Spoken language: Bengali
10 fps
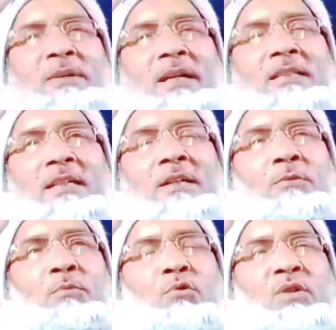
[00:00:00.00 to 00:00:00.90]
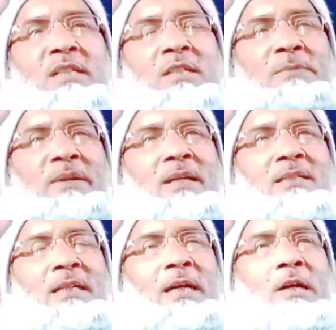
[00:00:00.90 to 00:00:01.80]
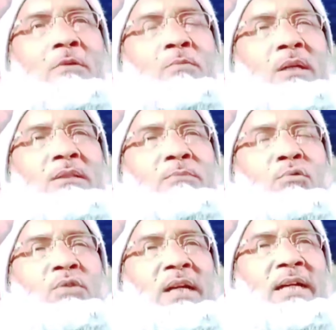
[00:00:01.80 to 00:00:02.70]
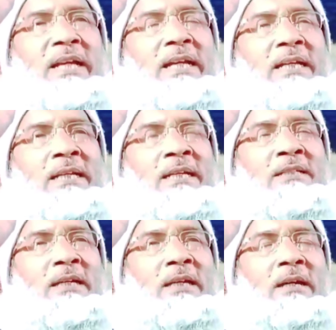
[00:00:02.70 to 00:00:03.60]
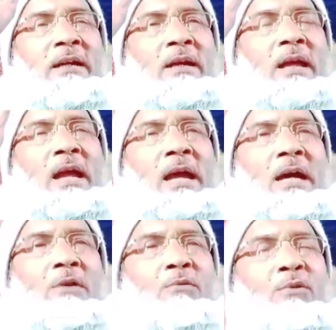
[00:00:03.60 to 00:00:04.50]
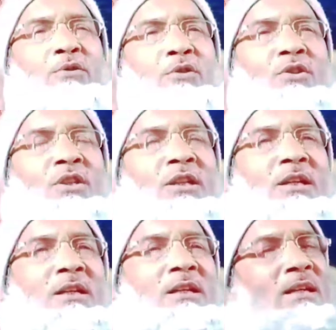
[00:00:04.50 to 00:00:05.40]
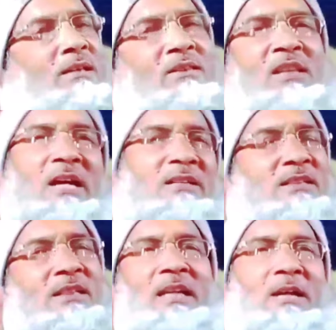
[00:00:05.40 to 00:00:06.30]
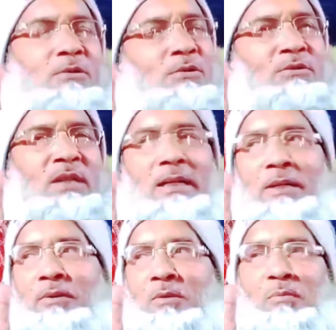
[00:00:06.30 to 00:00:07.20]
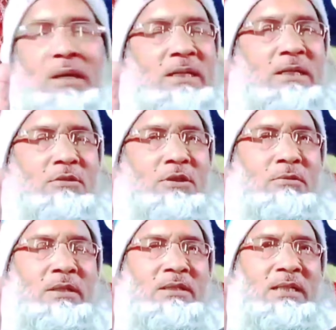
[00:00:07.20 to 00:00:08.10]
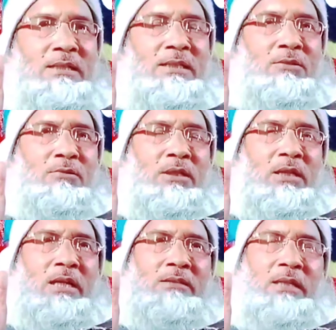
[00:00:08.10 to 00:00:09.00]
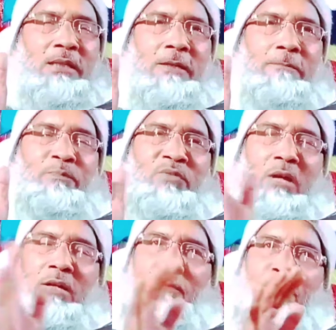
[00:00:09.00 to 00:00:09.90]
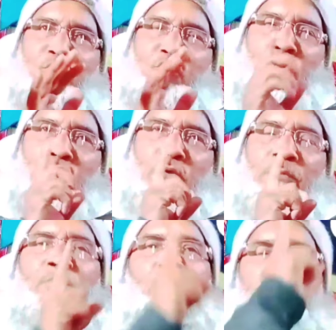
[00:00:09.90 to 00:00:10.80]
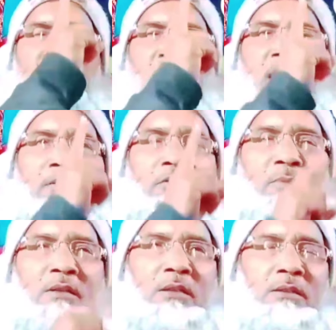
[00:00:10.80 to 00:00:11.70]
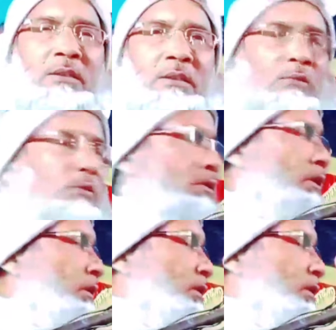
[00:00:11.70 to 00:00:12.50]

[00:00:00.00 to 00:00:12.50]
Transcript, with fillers: চেপে গেছে বুড়কা চেপে গেছে আর ওর মাথা মুখটাকে ঢেকে নিয়েছে আর ও যদি দাসী এখনও থাকে ওর মালিক যদি ওকে স্বাধীন করে না থাকে তাহলে প্রশ্ন তুমি কেন মাথাতে ওড়নি